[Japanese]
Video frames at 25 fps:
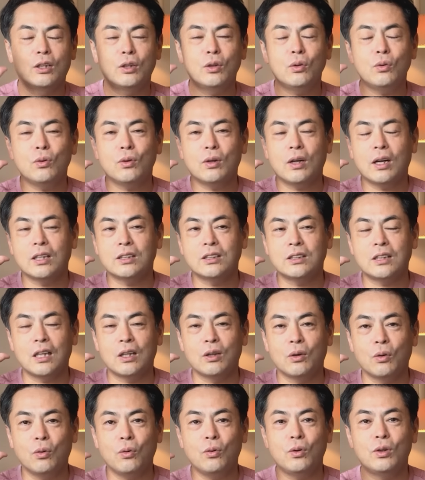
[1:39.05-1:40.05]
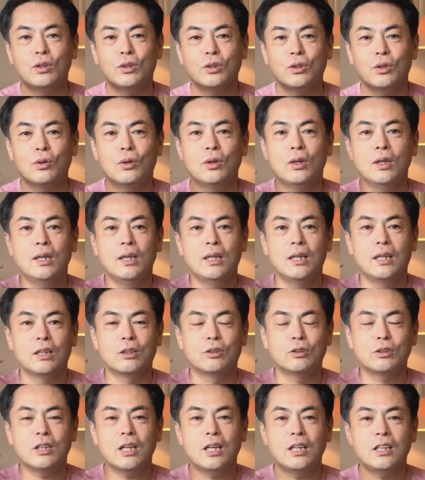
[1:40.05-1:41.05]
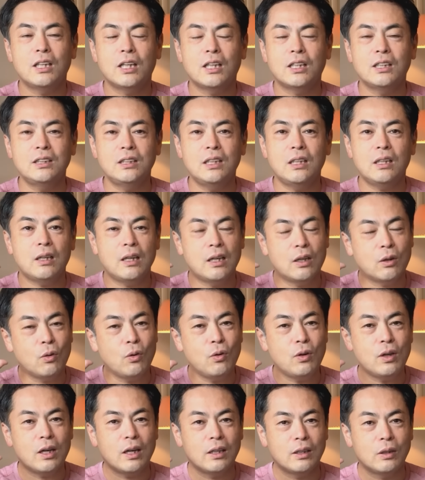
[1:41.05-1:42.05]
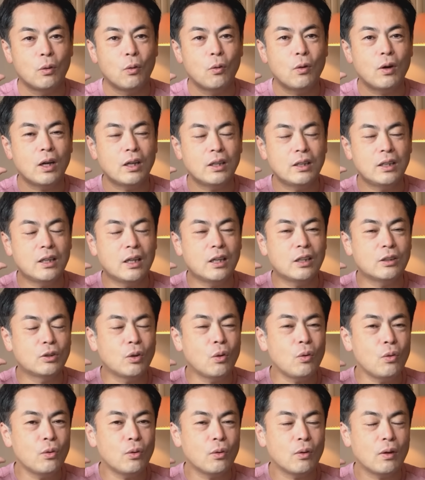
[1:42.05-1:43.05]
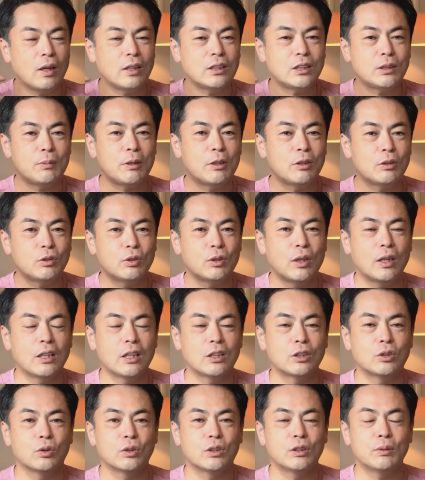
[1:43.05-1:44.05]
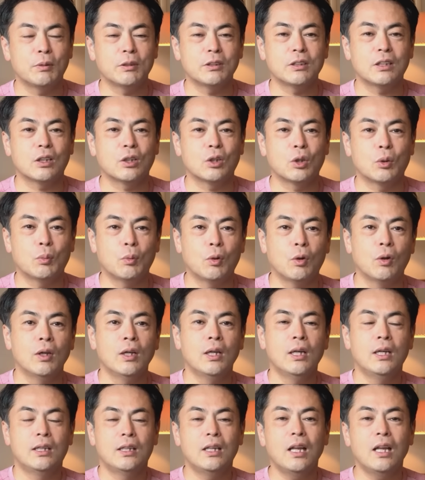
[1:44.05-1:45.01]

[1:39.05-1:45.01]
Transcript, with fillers: 強化したい方位と、具体的にね、今回ね、お金がどんどん集まるっていう話をしましたけども、